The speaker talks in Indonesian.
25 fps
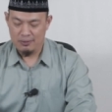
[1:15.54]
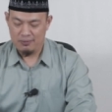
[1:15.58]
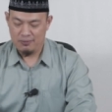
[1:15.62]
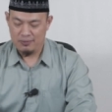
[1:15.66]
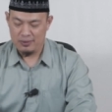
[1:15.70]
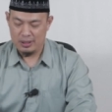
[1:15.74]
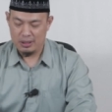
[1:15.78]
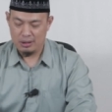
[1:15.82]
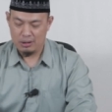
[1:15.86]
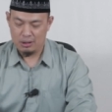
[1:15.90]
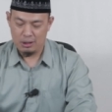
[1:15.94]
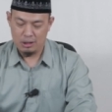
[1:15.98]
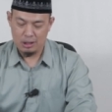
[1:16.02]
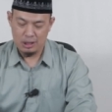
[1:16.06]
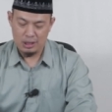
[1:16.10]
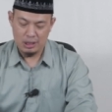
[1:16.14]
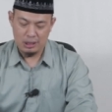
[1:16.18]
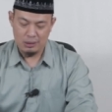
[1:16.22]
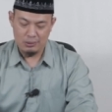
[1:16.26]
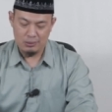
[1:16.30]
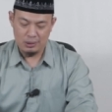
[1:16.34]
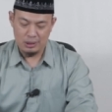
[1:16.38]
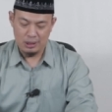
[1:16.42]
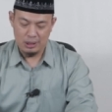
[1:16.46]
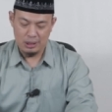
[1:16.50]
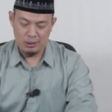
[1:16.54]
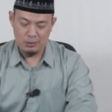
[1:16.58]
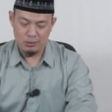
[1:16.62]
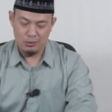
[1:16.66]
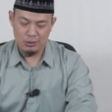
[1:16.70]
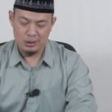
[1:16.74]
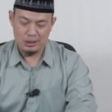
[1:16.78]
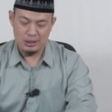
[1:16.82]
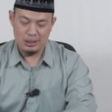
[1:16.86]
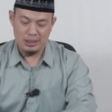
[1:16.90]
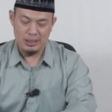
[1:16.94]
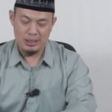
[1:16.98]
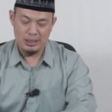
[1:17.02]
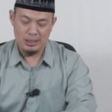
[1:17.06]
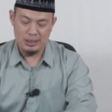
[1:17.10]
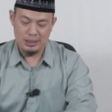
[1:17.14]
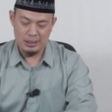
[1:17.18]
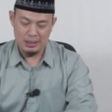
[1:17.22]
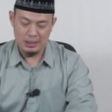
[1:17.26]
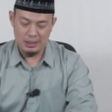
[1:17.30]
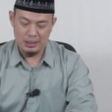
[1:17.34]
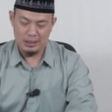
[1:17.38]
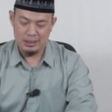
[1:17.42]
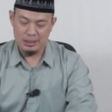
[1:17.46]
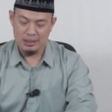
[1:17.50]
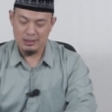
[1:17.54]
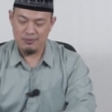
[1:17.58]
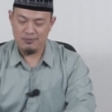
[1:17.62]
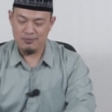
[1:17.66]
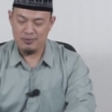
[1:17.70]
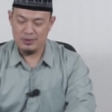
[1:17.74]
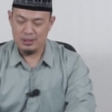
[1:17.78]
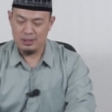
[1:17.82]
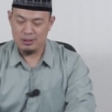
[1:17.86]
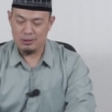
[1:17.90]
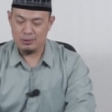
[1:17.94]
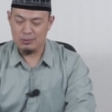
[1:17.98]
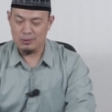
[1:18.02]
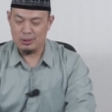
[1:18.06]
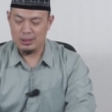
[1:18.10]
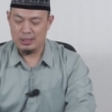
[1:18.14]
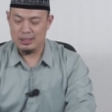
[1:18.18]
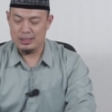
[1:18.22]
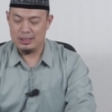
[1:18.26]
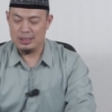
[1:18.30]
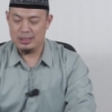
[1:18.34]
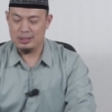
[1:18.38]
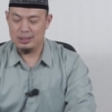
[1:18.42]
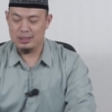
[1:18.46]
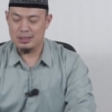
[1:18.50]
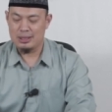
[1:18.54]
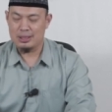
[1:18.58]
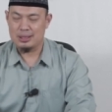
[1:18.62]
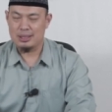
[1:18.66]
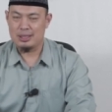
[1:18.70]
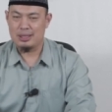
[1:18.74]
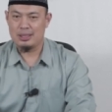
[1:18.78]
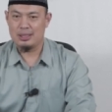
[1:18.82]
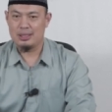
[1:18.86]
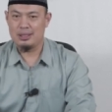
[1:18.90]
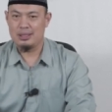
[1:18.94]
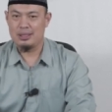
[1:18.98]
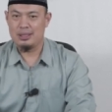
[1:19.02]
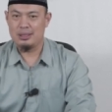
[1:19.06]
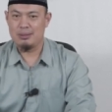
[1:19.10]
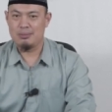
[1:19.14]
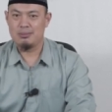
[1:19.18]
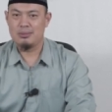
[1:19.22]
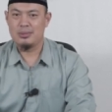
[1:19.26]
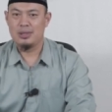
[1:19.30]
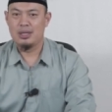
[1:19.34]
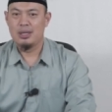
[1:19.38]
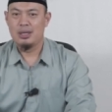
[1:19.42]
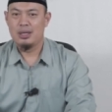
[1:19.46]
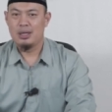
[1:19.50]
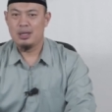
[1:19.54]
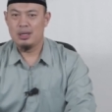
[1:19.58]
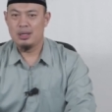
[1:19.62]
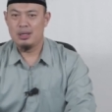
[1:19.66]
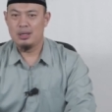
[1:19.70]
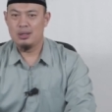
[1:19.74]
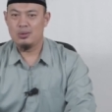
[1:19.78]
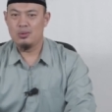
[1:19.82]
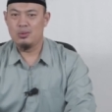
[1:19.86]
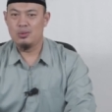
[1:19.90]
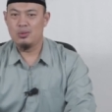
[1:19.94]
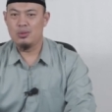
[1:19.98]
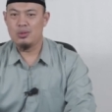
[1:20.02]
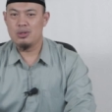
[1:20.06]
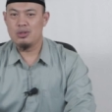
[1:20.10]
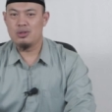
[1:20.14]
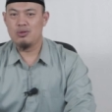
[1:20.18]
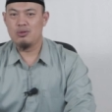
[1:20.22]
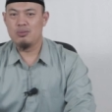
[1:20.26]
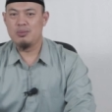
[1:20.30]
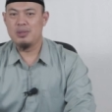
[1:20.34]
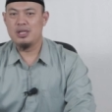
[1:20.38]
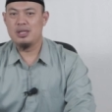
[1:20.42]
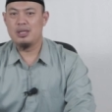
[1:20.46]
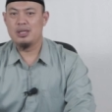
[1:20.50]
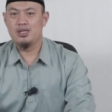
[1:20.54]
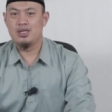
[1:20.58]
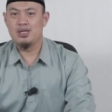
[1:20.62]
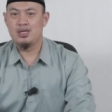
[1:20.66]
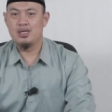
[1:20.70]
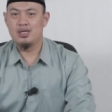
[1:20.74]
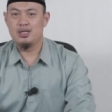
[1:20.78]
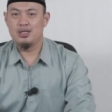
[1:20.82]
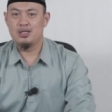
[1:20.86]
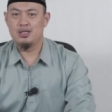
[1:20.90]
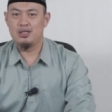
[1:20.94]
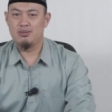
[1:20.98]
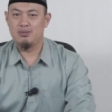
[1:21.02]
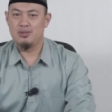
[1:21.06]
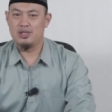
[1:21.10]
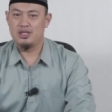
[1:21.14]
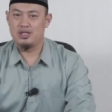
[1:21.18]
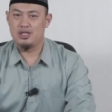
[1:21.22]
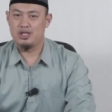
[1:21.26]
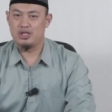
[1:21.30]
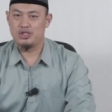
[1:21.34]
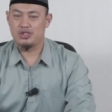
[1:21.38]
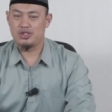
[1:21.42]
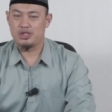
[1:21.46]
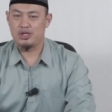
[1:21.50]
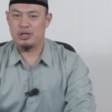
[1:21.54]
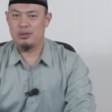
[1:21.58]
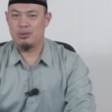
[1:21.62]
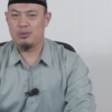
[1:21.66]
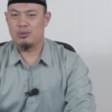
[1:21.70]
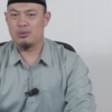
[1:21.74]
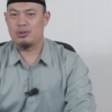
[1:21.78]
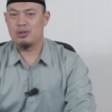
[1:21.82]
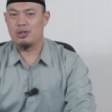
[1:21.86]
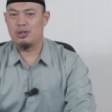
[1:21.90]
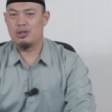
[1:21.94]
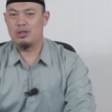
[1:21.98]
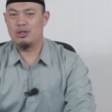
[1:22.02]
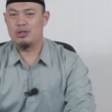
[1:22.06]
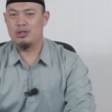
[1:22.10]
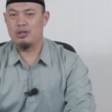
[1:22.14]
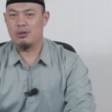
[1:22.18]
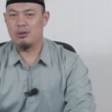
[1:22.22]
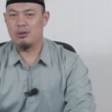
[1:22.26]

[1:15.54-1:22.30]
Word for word: فقال الله تعالى في القران الكريم اعوذ بالله من الشيطان